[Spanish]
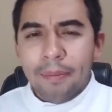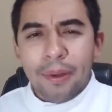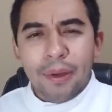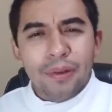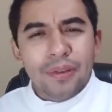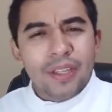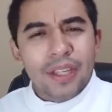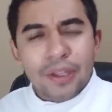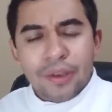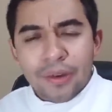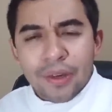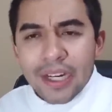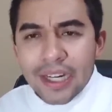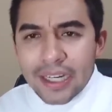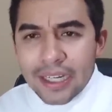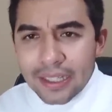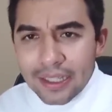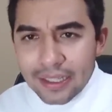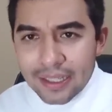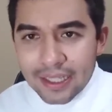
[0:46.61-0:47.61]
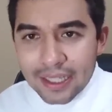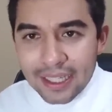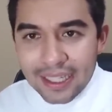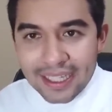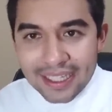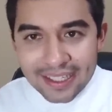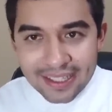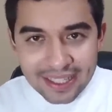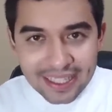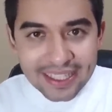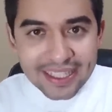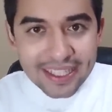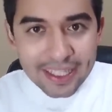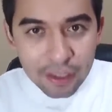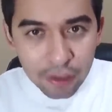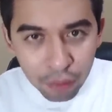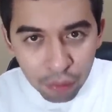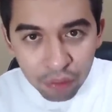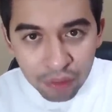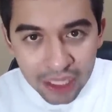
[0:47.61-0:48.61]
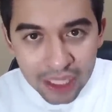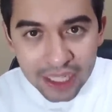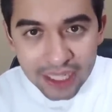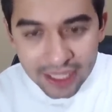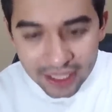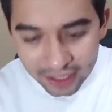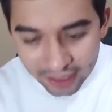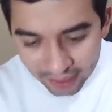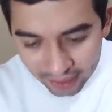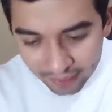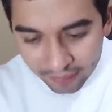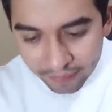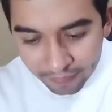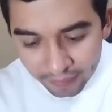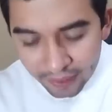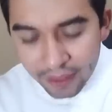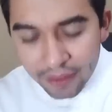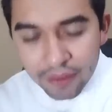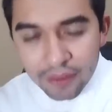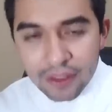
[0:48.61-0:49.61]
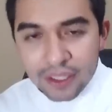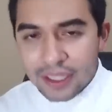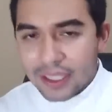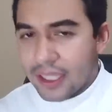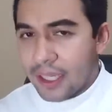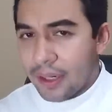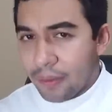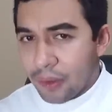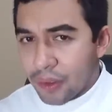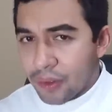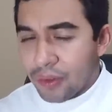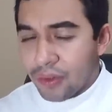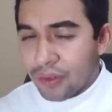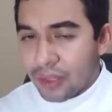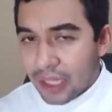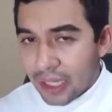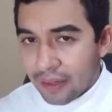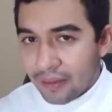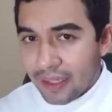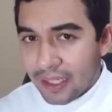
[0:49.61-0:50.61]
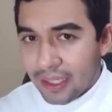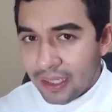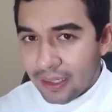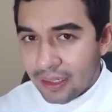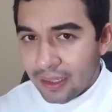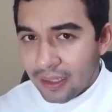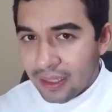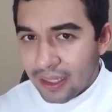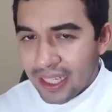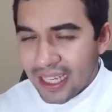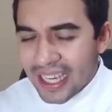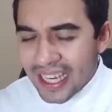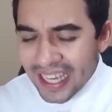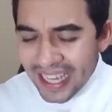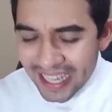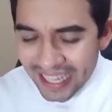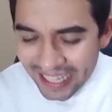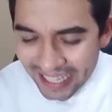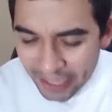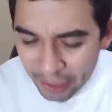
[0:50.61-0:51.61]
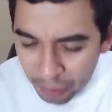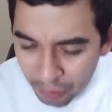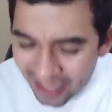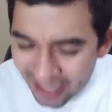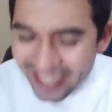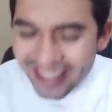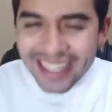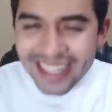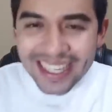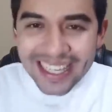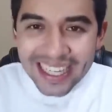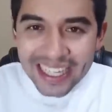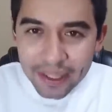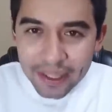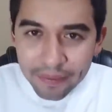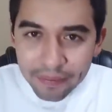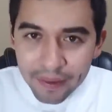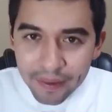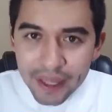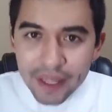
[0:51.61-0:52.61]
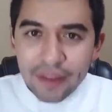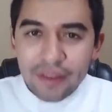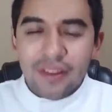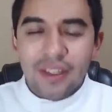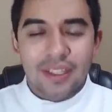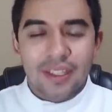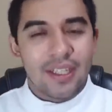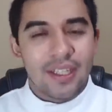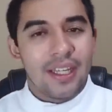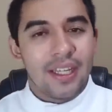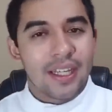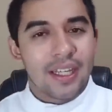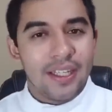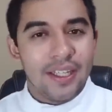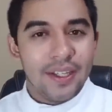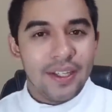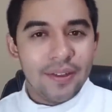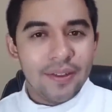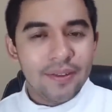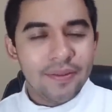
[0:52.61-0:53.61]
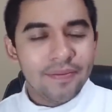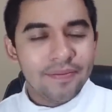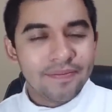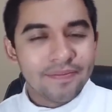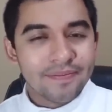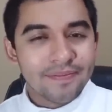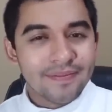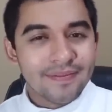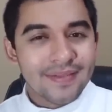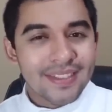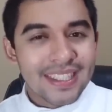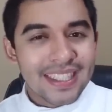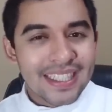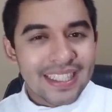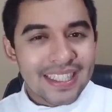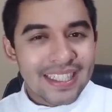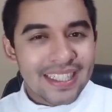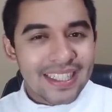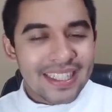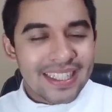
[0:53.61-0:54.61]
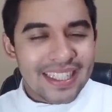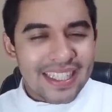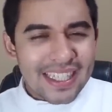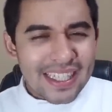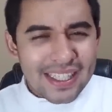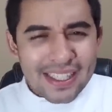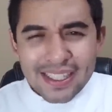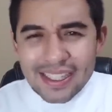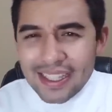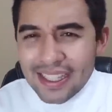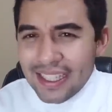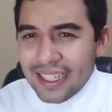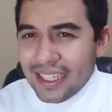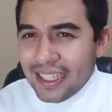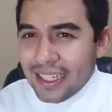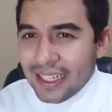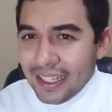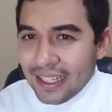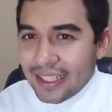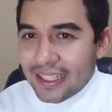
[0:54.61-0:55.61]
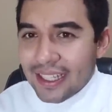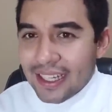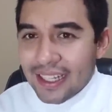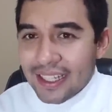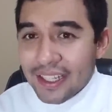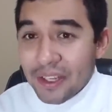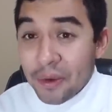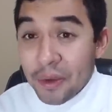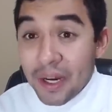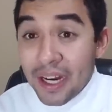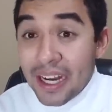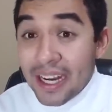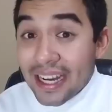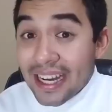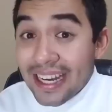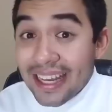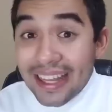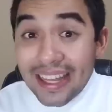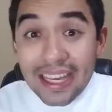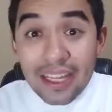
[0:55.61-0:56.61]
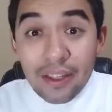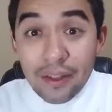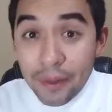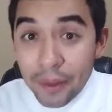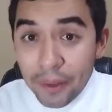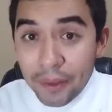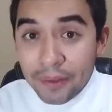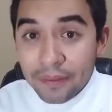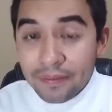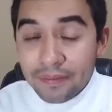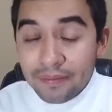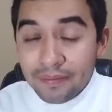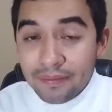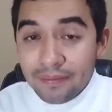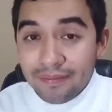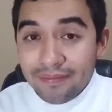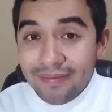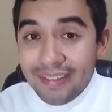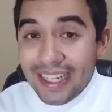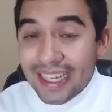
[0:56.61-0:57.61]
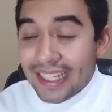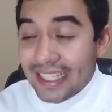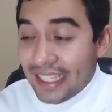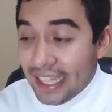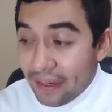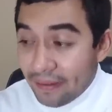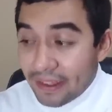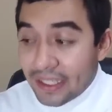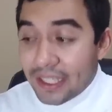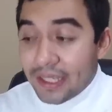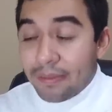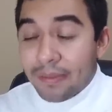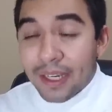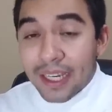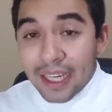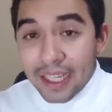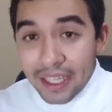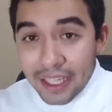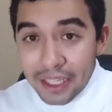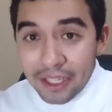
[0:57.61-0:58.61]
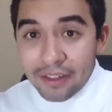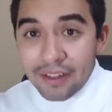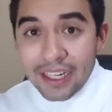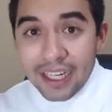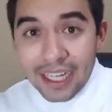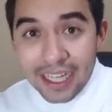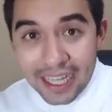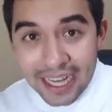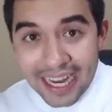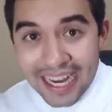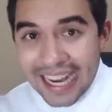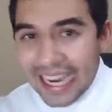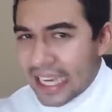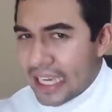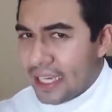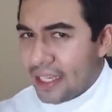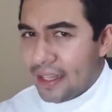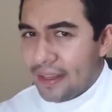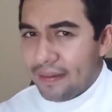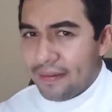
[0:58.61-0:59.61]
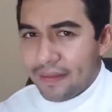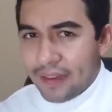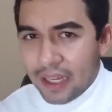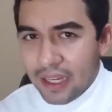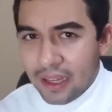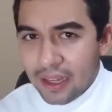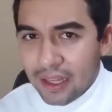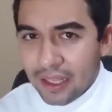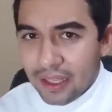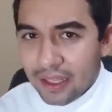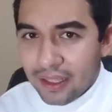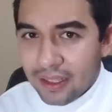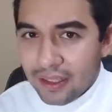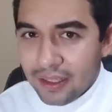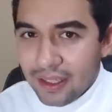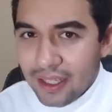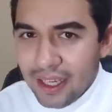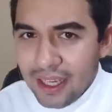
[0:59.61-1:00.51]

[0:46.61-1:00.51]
Pero señora, le dice, ¿estás segura que aquí fue donde extravió sus llaves? ¿Recuerda que aquí fue donde se le cayeron? Este le dice la señora, en realidad no, las llaves se me cayeron en la calle de enfrente.